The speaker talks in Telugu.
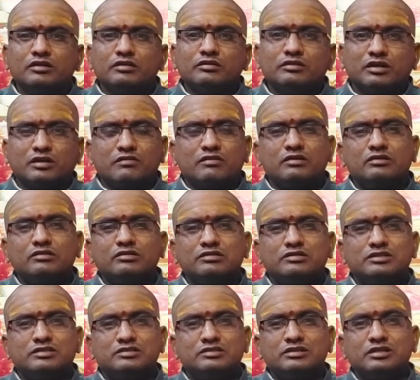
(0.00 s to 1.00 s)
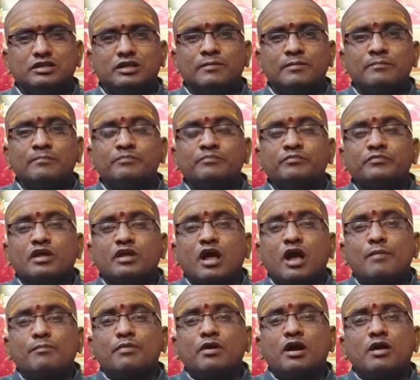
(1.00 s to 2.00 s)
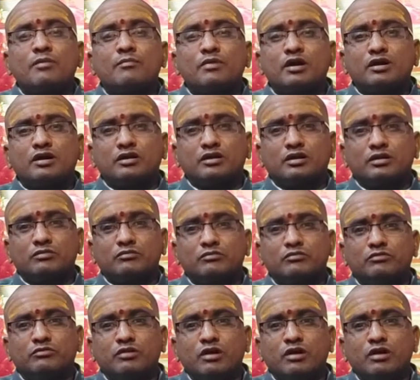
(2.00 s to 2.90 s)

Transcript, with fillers: తర్వాత వచ్చేసి అపామార్గము